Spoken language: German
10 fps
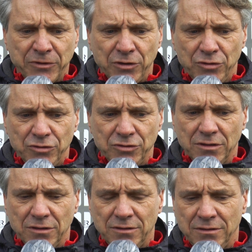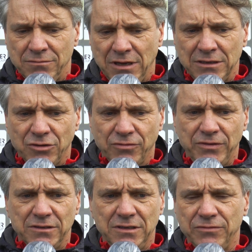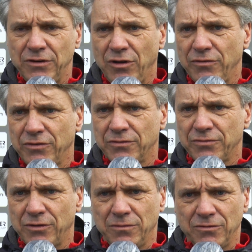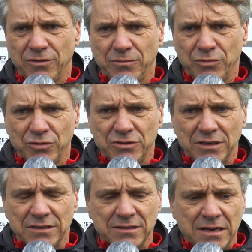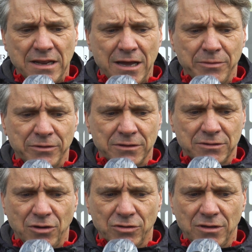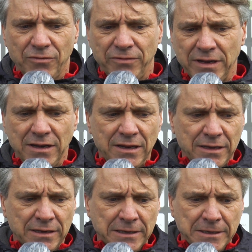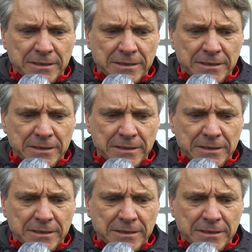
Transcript: Und äh, da ich auch viele tiefe Läufe von, von Borussia gesehen habe, dass wir auch darauf Wert legen,